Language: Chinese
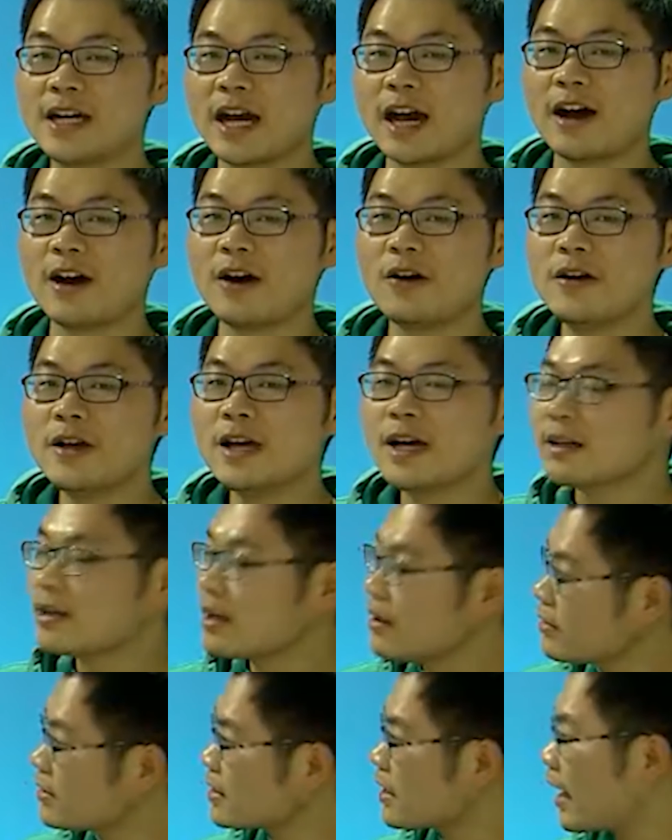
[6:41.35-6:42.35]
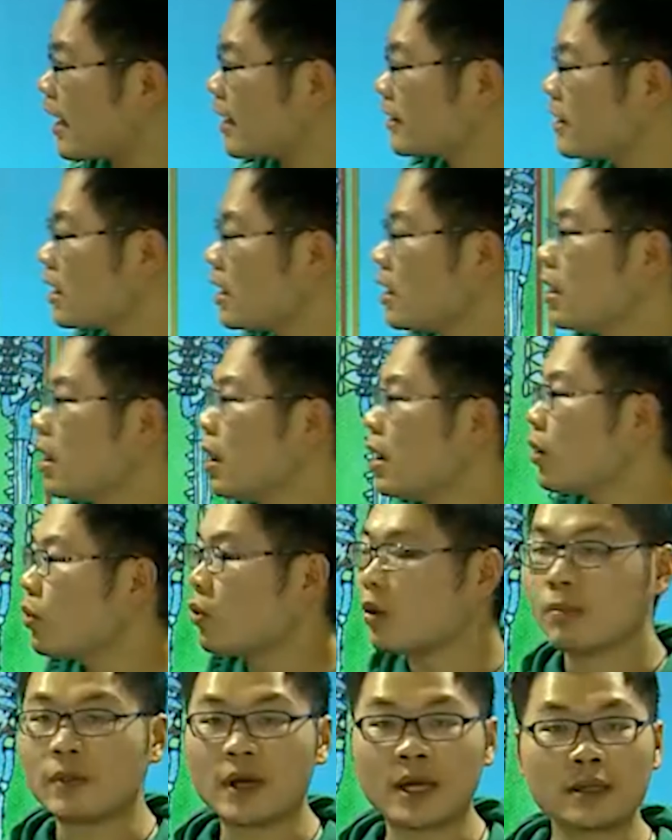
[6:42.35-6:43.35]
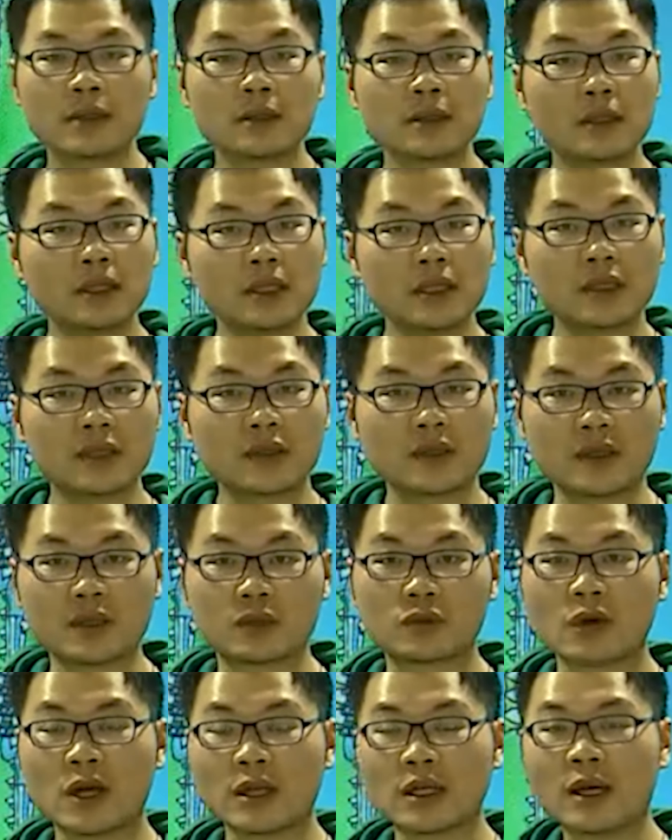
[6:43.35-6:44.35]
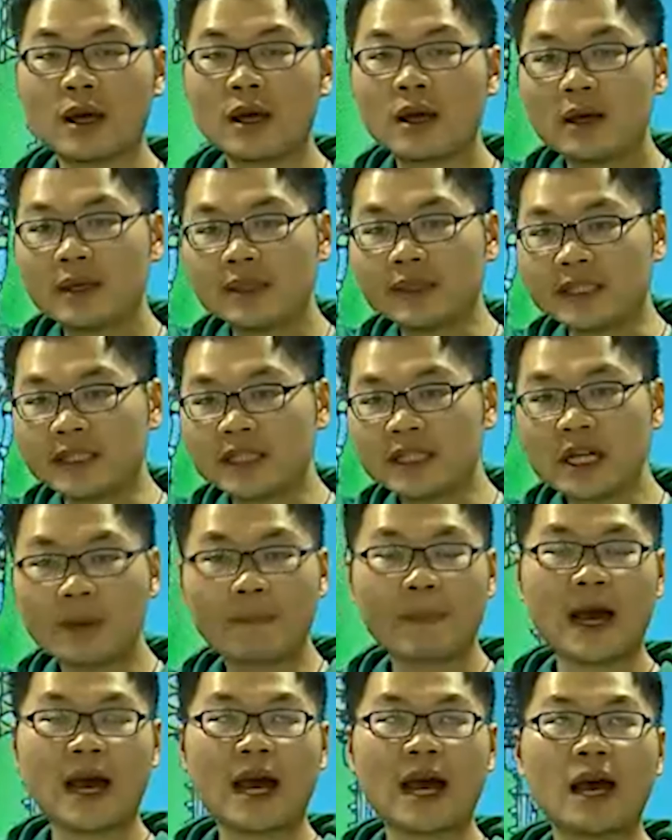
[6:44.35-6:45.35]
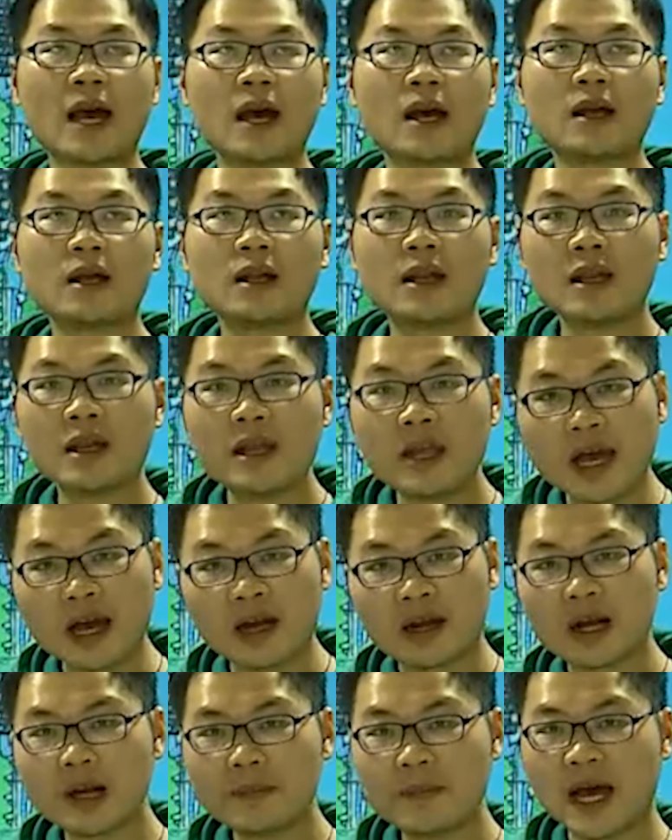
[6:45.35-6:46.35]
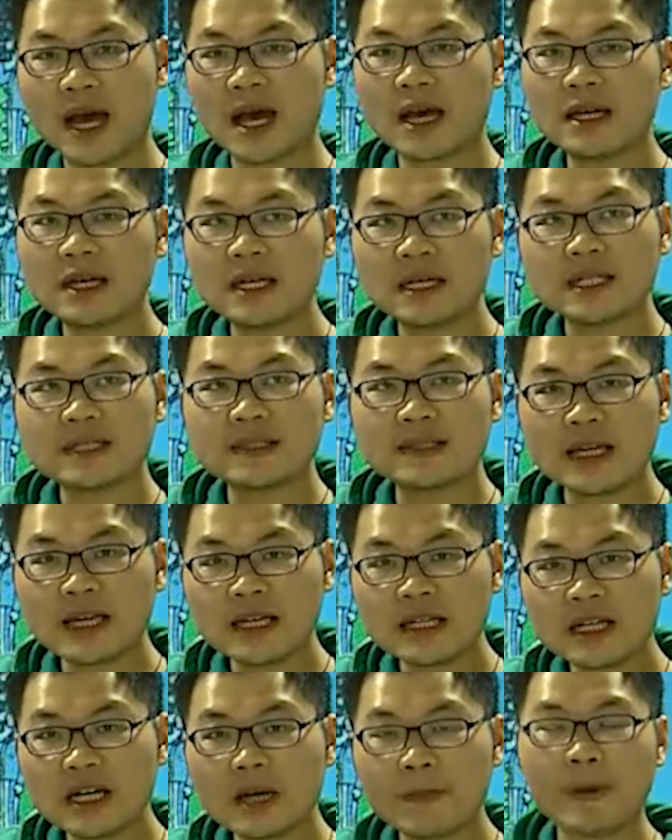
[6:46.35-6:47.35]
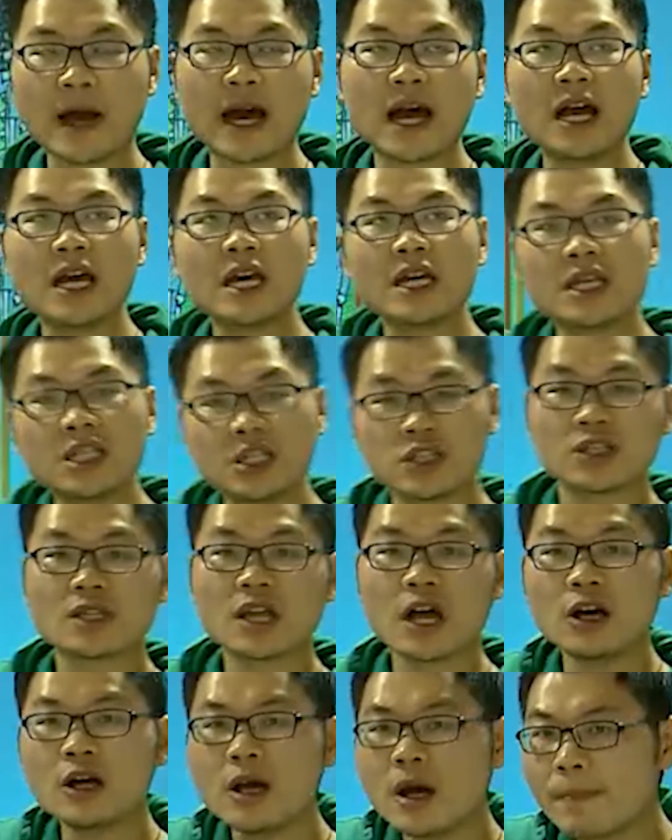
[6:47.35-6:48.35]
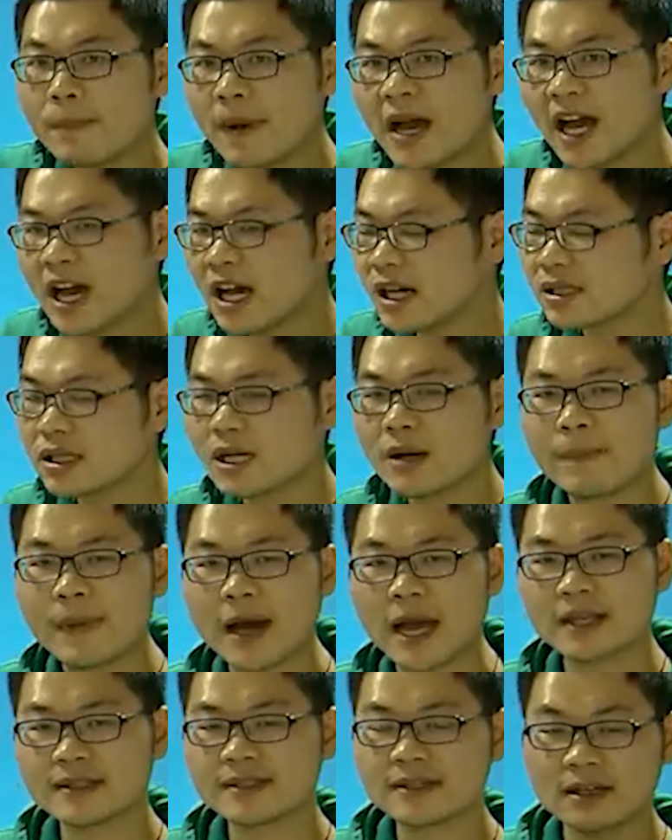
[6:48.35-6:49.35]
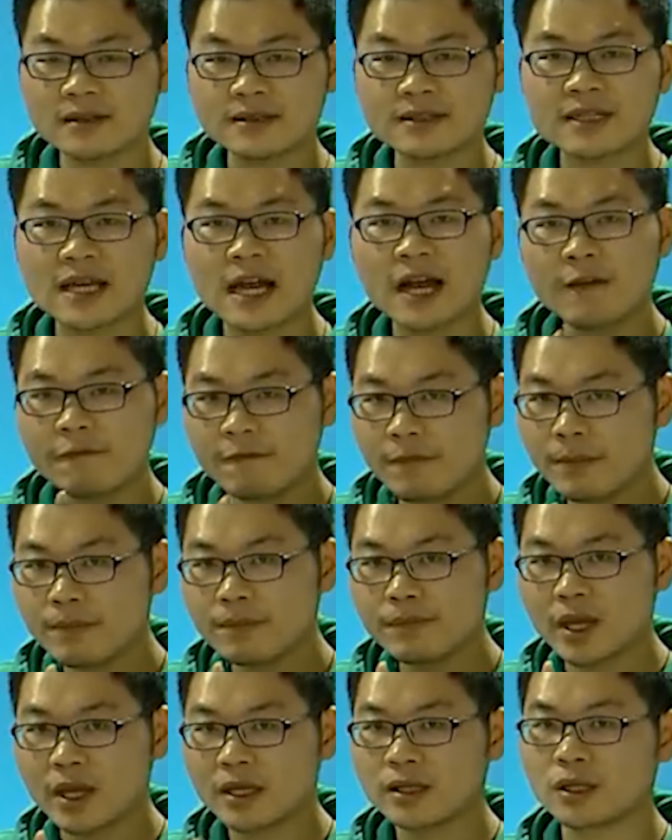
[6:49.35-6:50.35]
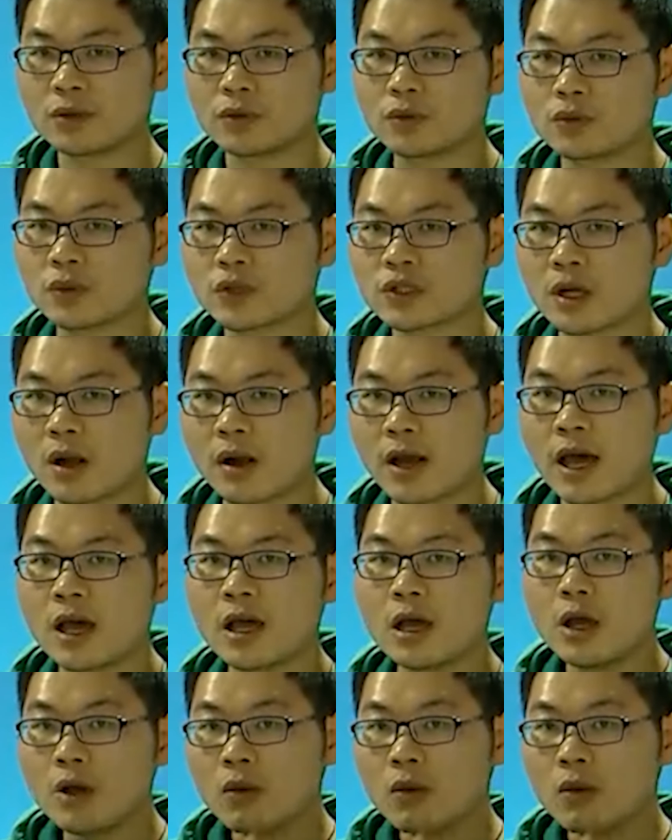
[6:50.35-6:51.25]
好，刚才呢，我们一起算了一个八、两个八、三个八，一直到八个八相加，分别等于多少了？